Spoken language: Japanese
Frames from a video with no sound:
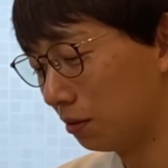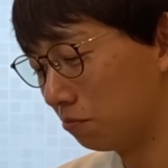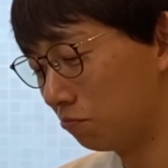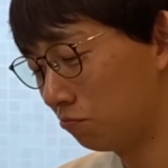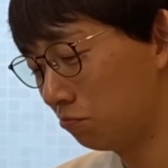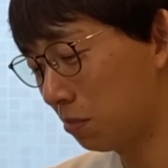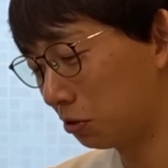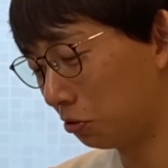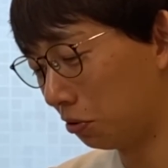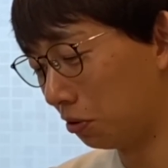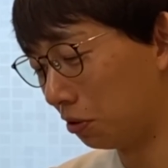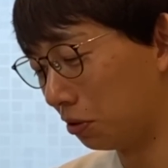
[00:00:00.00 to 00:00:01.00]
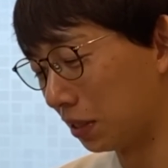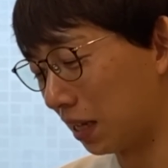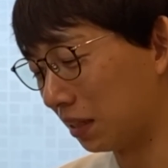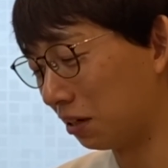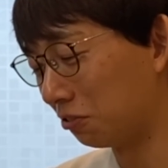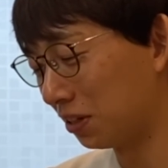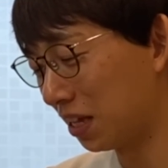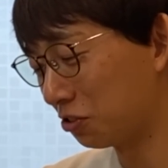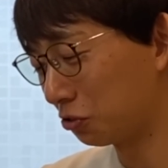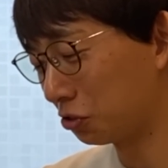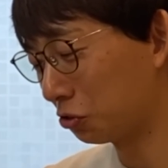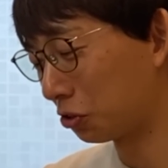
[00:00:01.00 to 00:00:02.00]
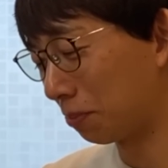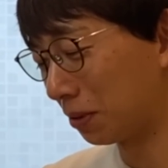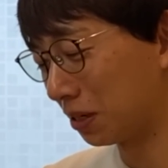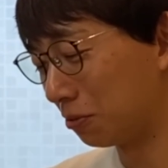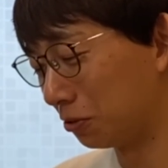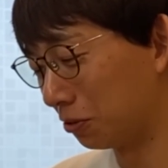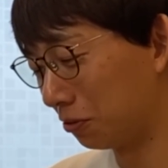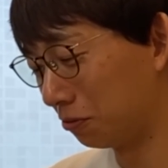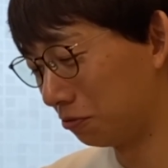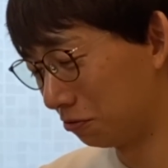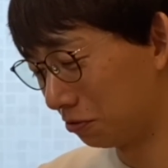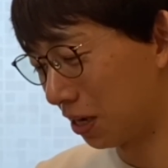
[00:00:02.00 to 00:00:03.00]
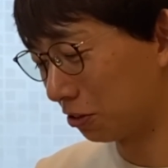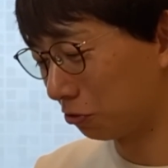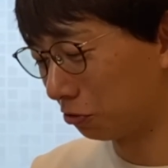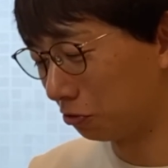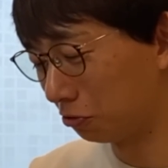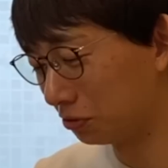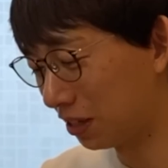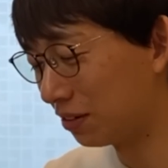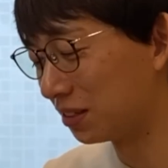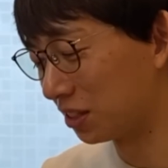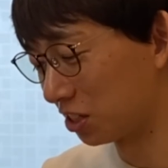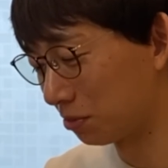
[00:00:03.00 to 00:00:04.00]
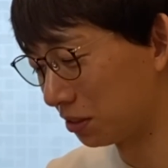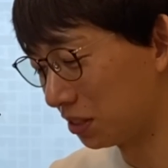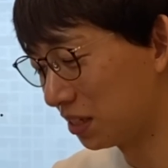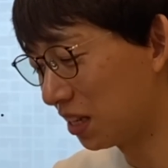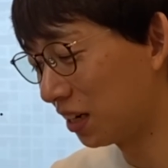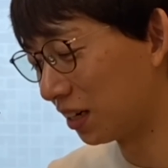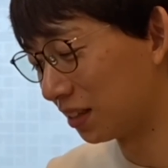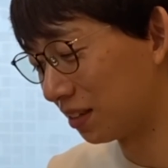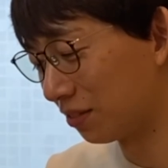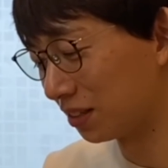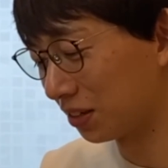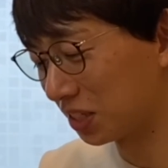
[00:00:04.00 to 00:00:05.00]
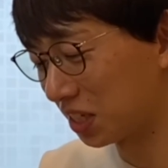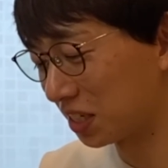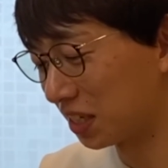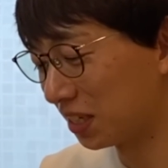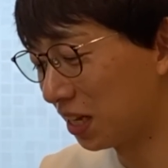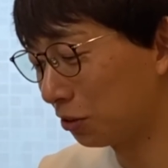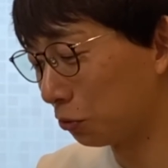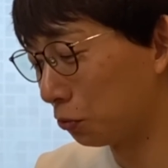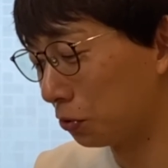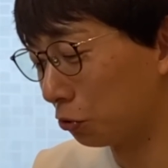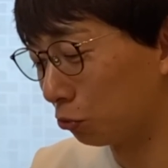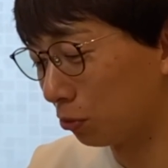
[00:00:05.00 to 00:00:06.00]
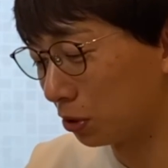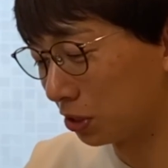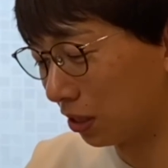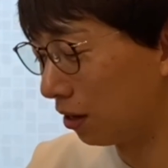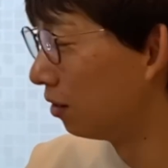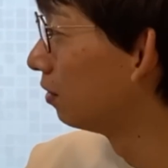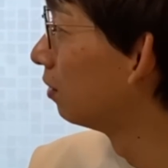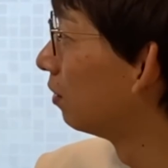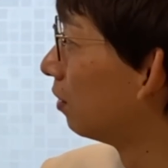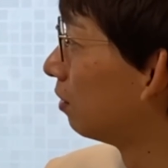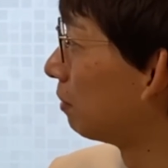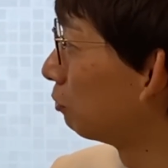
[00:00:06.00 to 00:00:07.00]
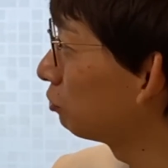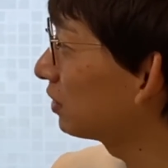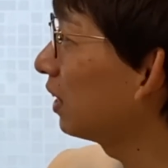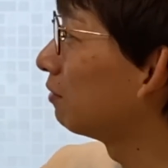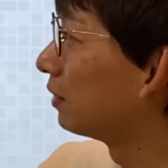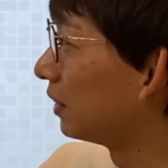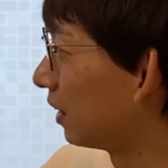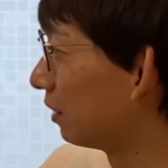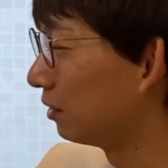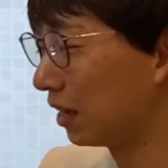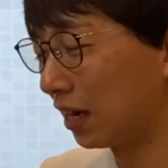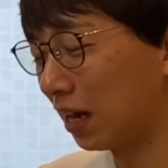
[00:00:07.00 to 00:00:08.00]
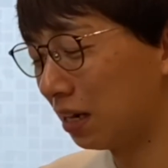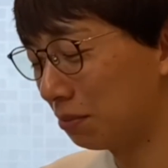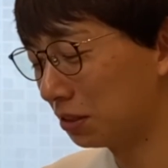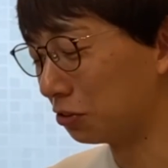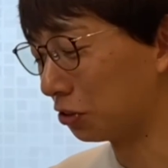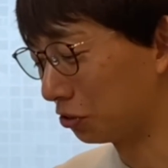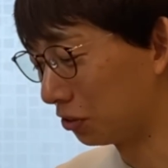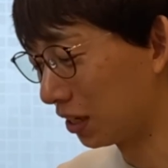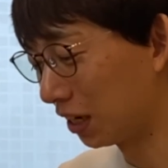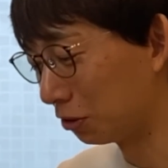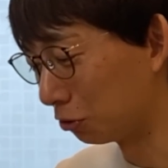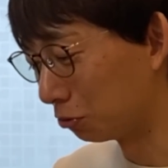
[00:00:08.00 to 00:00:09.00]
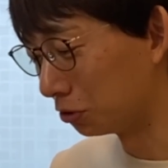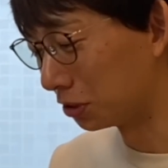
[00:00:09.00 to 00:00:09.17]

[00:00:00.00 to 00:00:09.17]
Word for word: どうなんだろうね。ちょっとやっぱりでもざわざわしますね。相良がざわざわしてきたなというふうに思いました。鵜飼はね寝返りますよ、きっと寝返ると思うん